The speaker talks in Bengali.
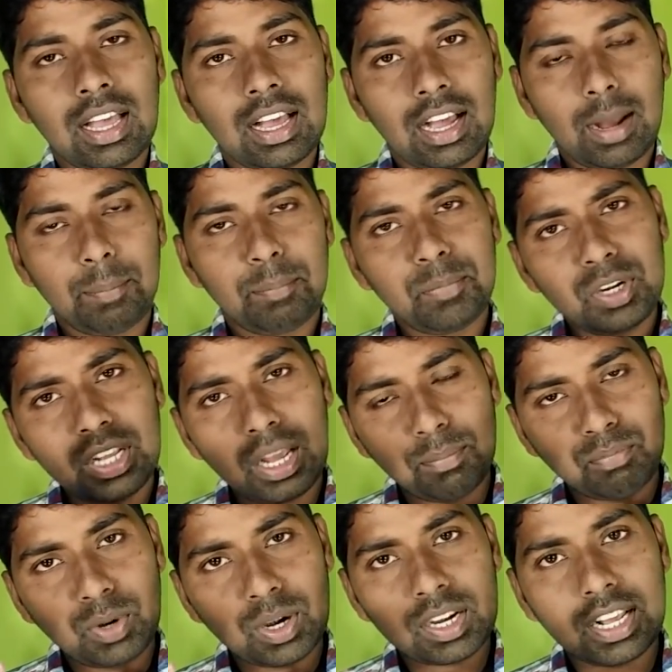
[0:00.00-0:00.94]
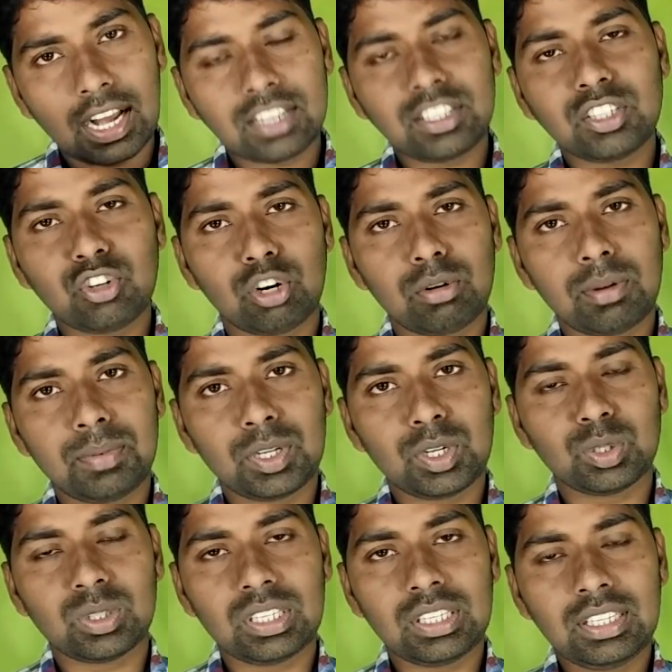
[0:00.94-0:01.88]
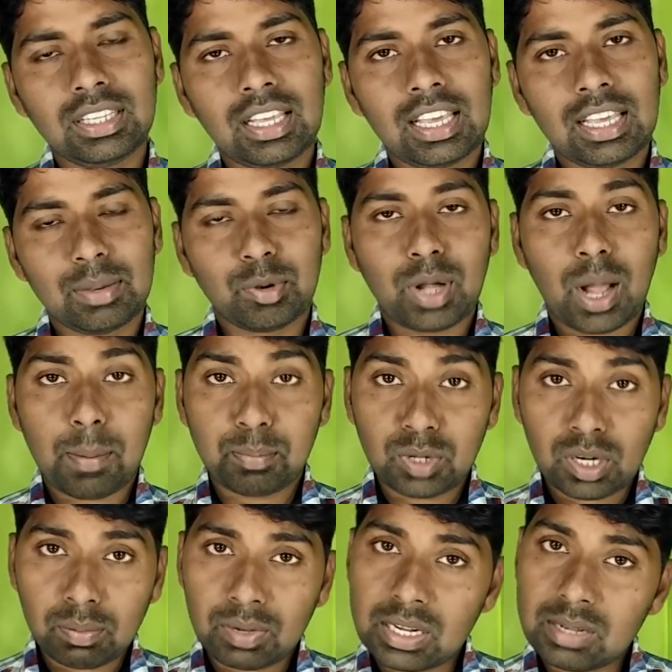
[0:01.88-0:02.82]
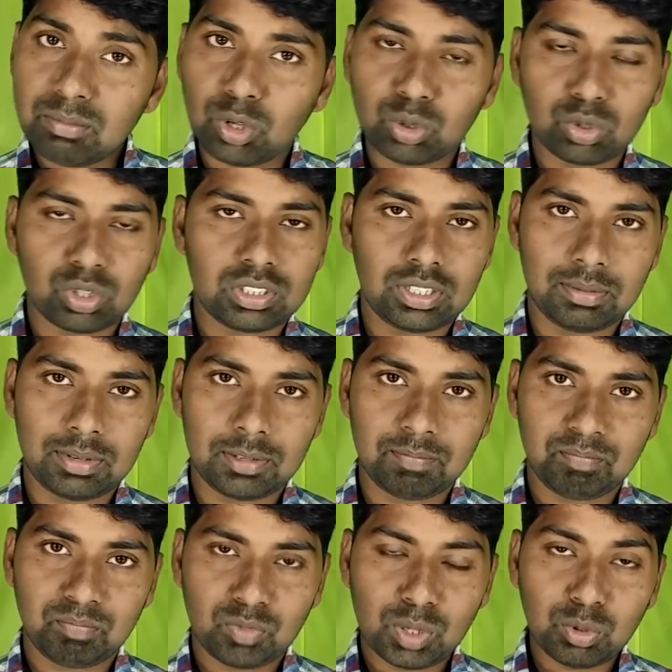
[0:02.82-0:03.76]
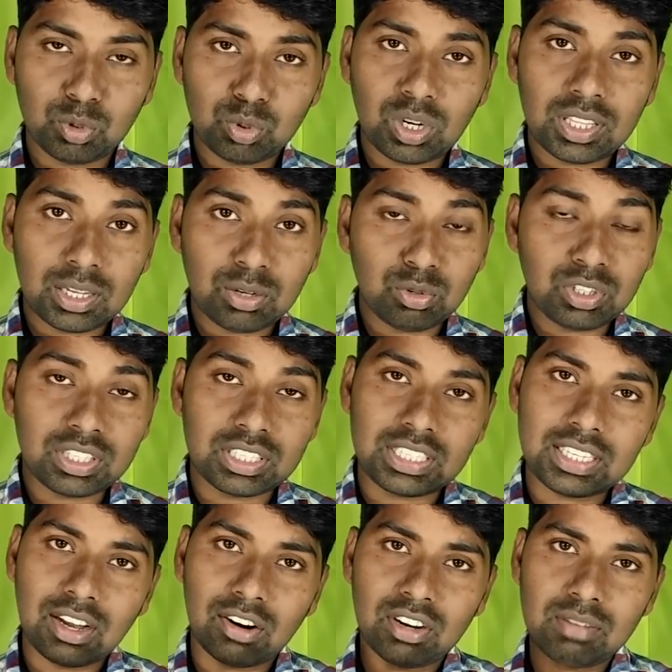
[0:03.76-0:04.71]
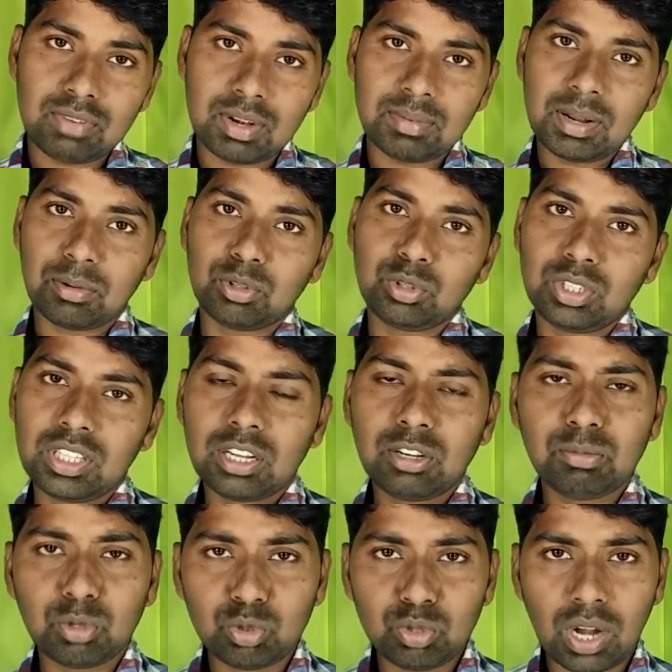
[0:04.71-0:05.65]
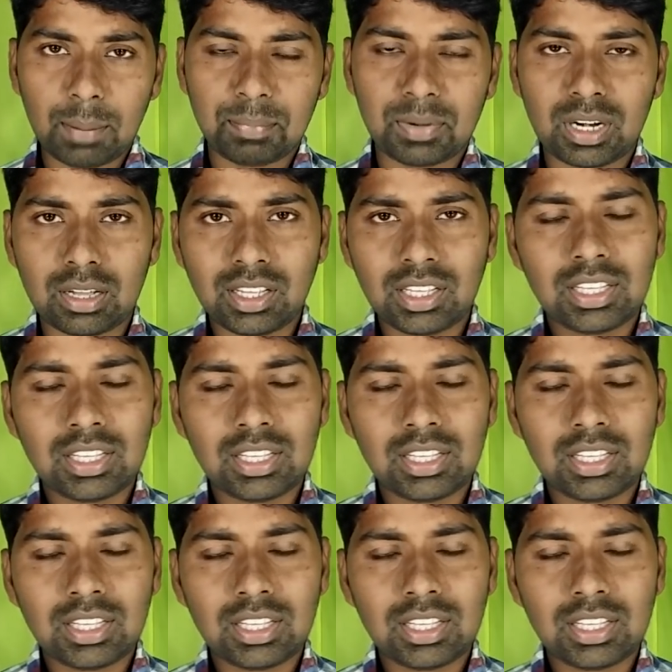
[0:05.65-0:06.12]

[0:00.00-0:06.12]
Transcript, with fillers: আপনি আপনার কাজই করবেন ভিগোতে এবং আপনার ফ্লেম বন্ধ হয়ে যাবে তো বন্ধুরা দেখুন কী কারণে ফ্লেমটা বন্ধ হয় দেখুন বন্ধুরা আপনারা